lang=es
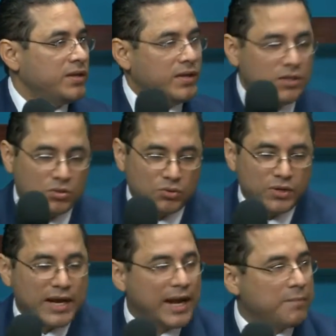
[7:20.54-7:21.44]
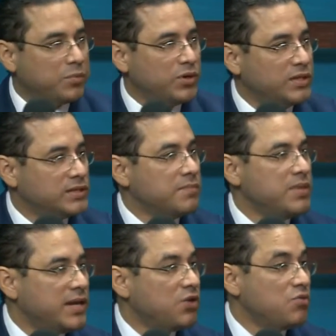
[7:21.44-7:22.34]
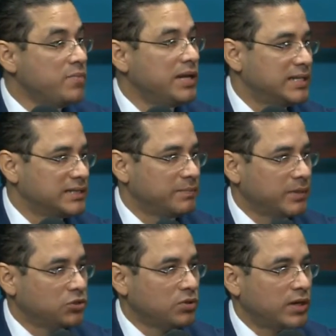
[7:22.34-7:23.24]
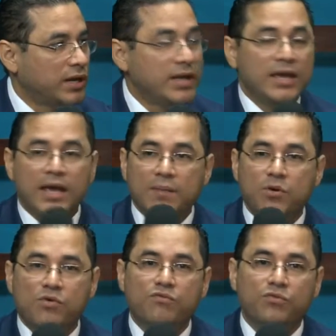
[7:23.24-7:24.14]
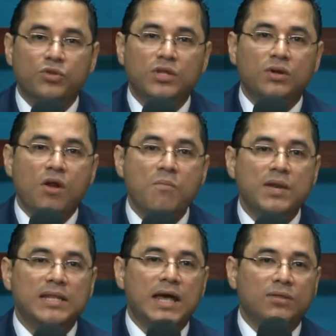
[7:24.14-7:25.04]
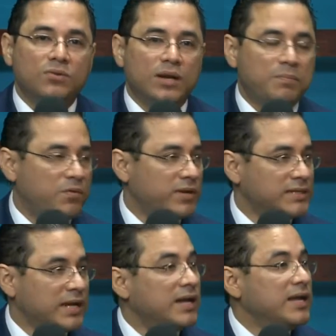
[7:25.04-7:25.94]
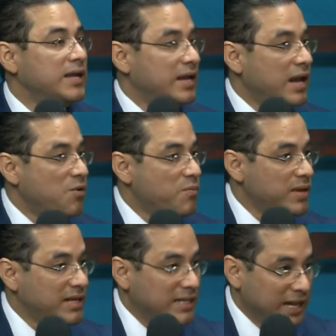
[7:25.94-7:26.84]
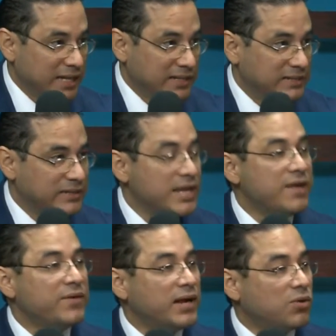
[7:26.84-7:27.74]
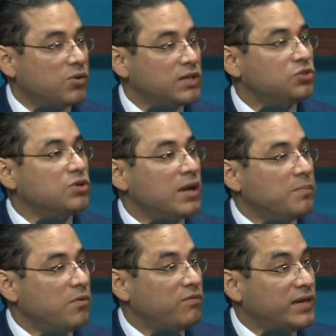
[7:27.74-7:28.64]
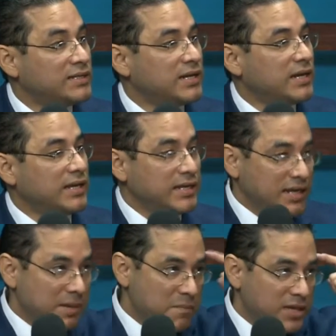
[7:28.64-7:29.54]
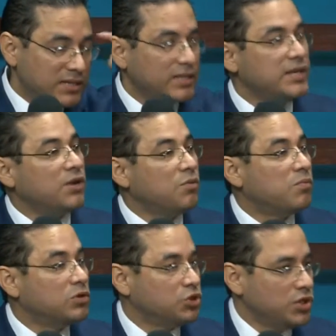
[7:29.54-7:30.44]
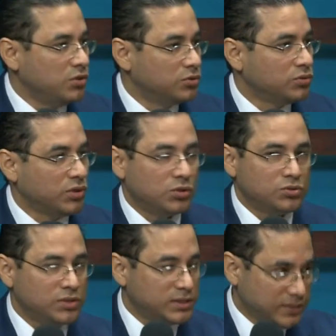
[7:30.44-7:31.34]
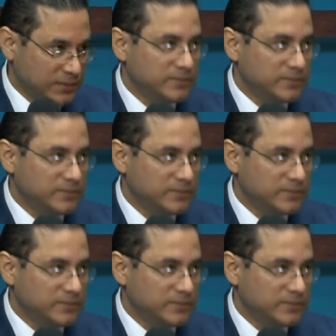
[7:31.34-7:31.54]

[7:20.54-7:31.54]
y todo en harapos y dice mire qué humilde esa persona. Hemos confundido la humildad con la pobreza. La humildad se lleva en el corazón, la pobreza es en la mente y en los bolsillos. Entonces...